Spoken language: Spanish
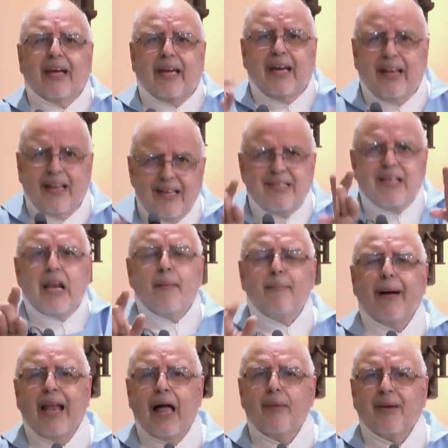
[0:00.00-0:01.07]
que en ella la
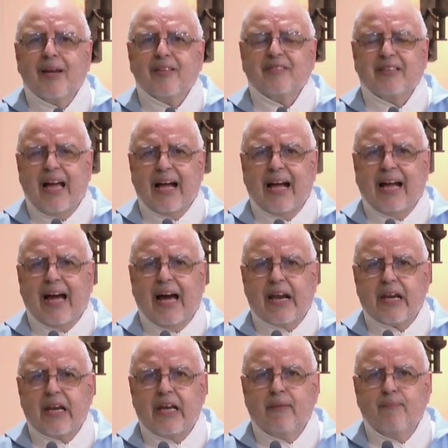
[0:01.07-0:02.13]
palabra se haga
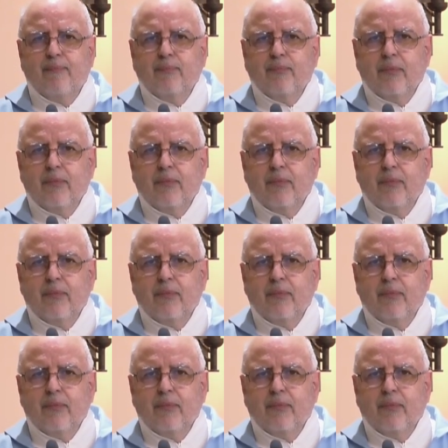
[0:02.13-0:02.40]
carne.